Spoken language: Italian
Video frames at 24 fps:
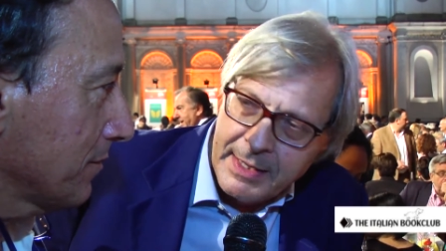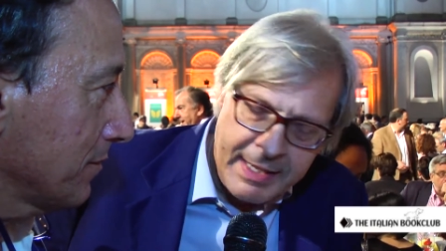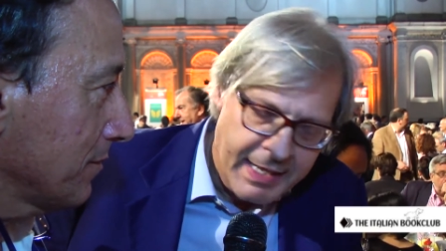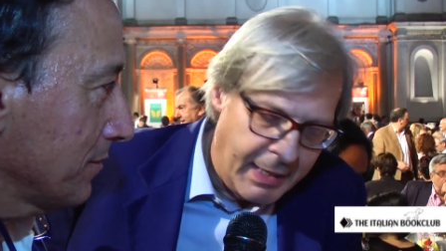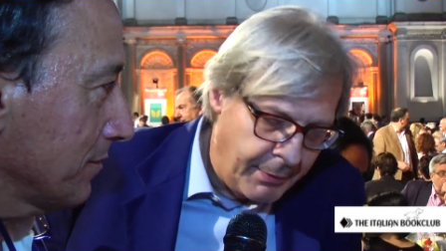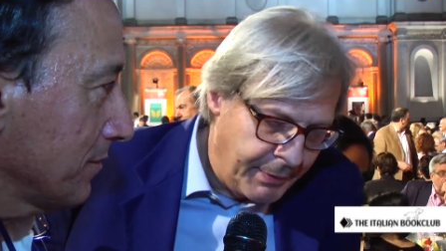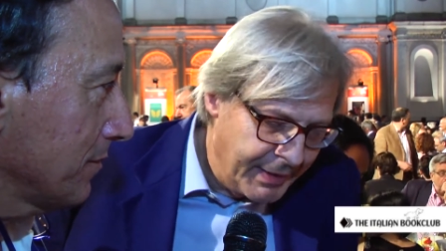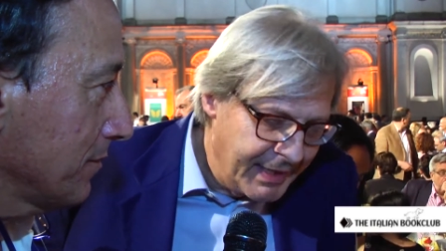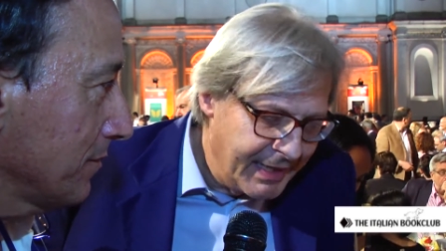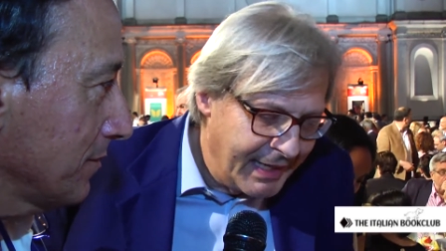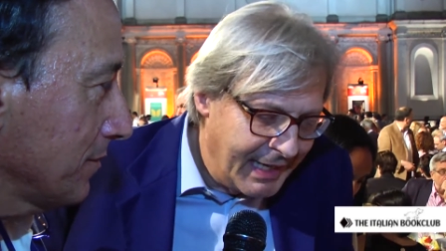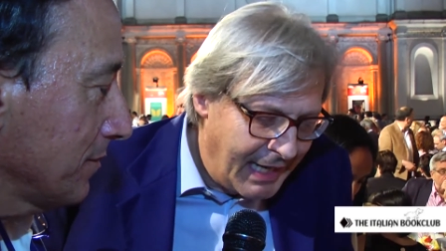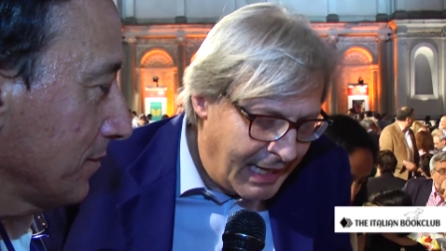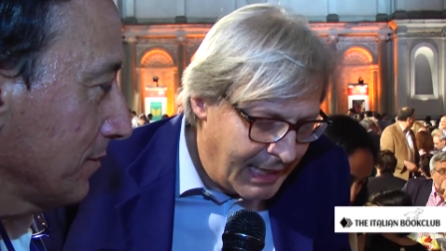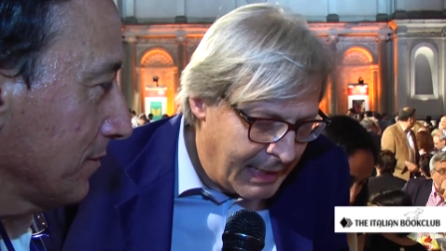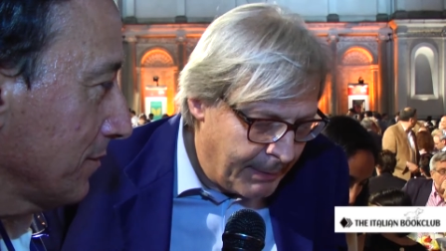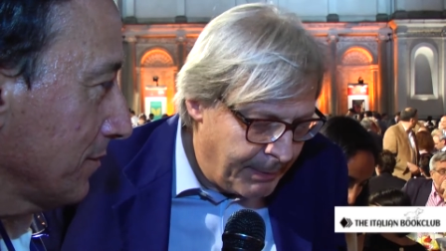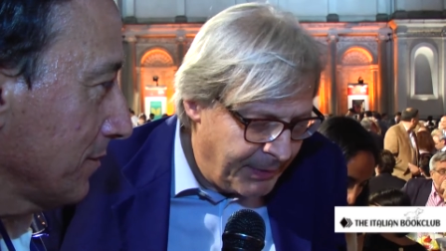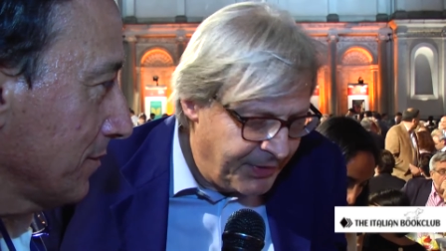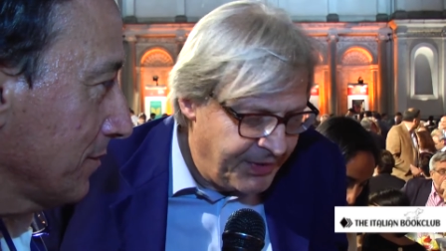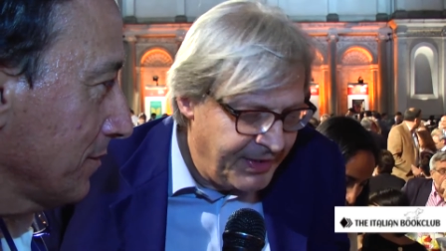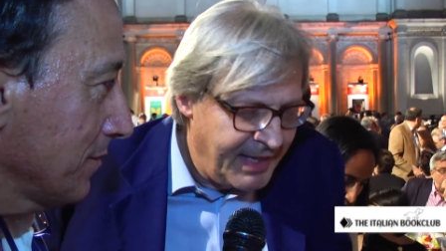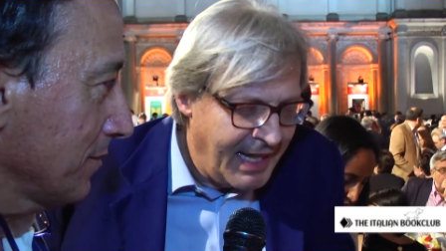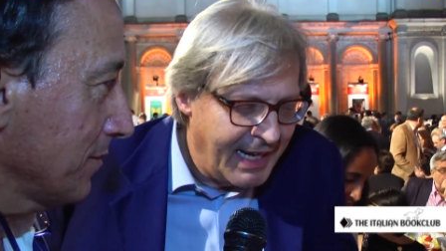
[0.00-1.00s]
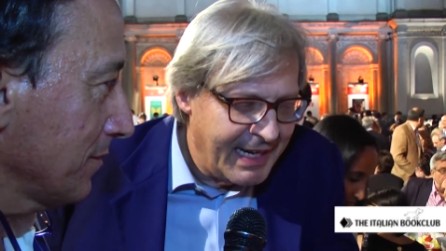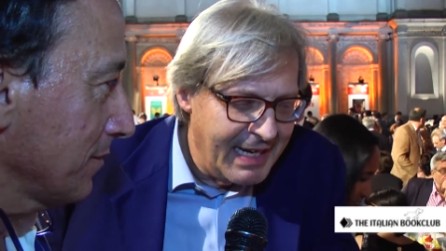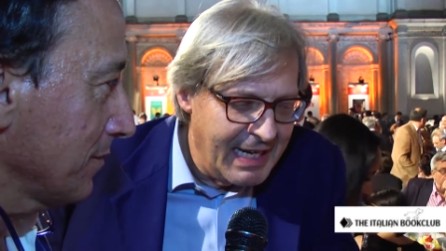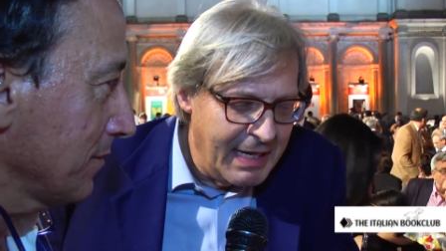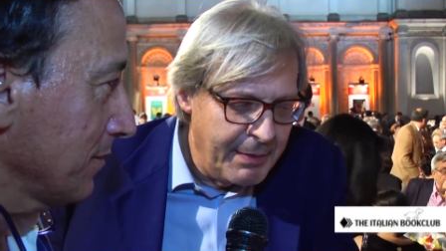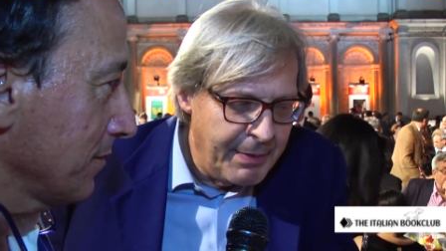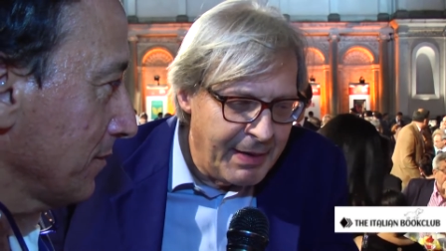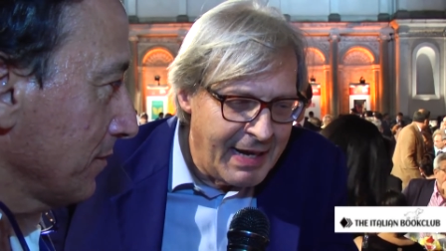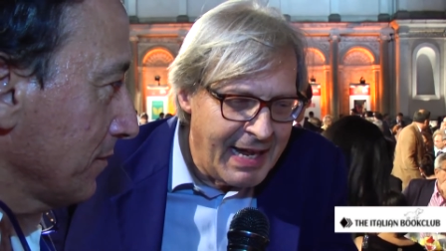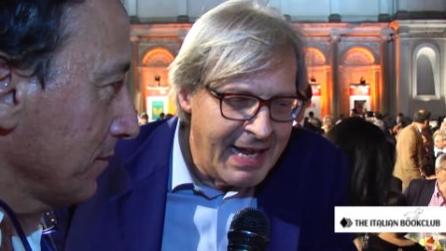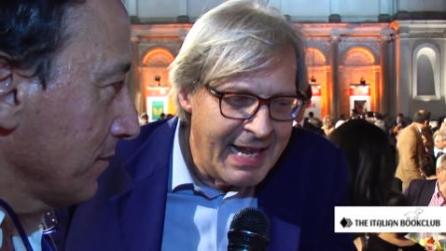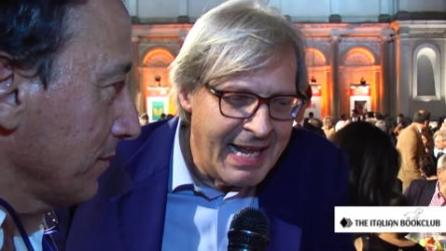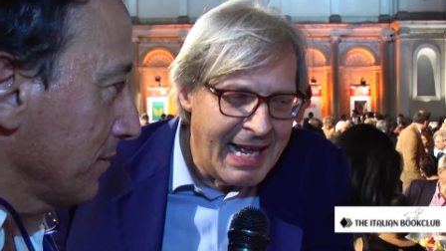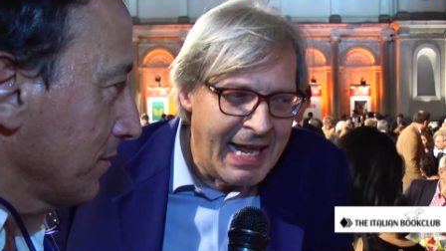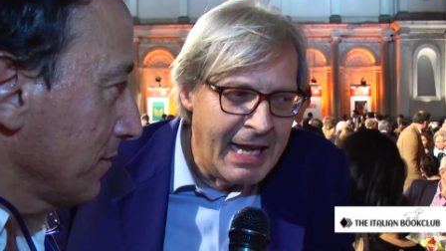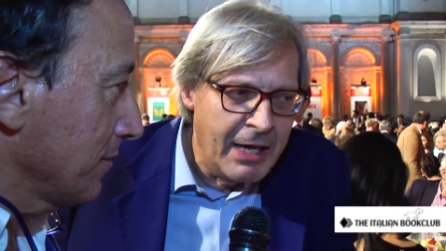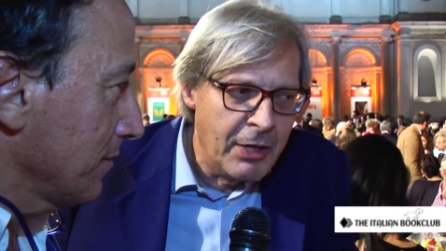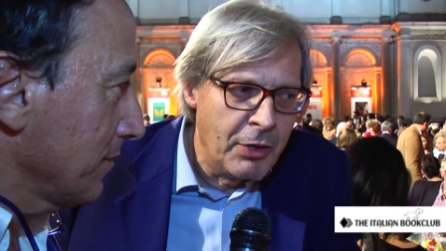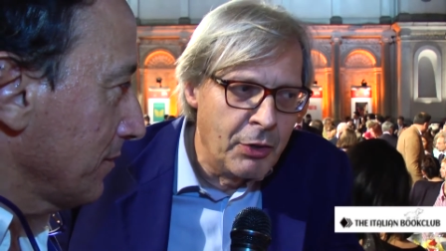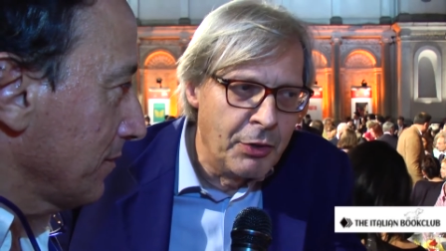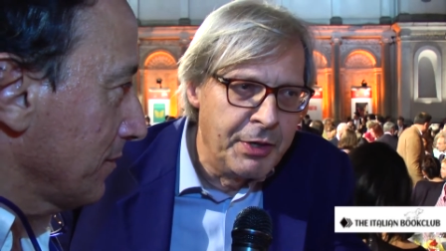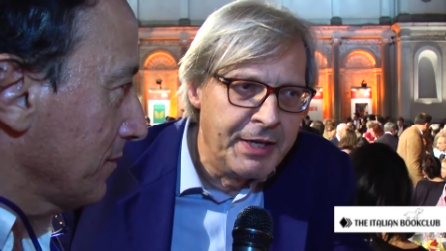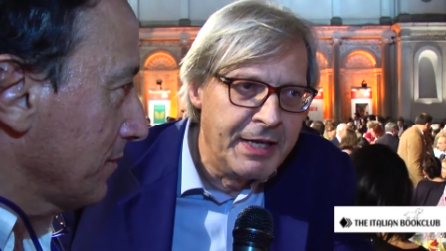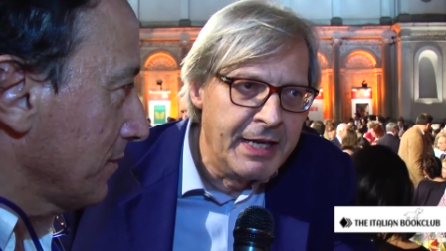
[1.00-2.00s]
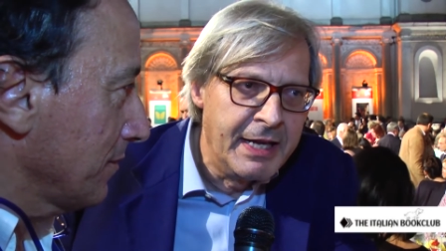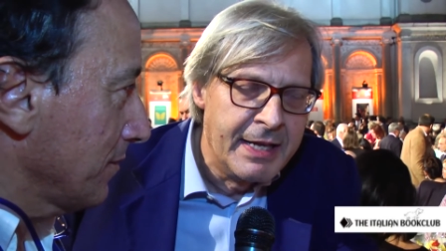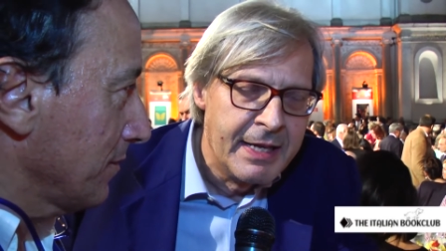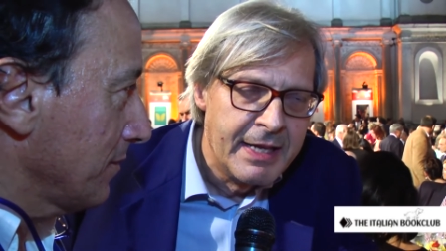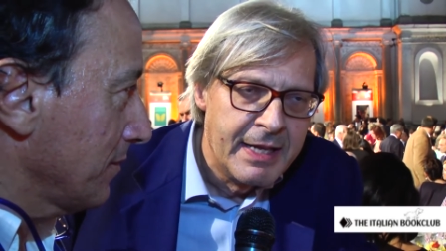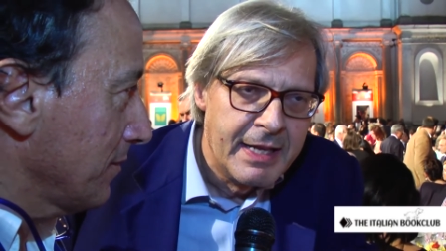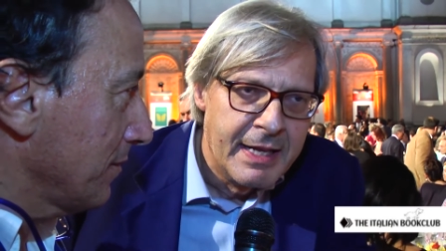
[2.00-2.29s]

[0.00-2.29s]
e quindi della capacità che i librai hanno di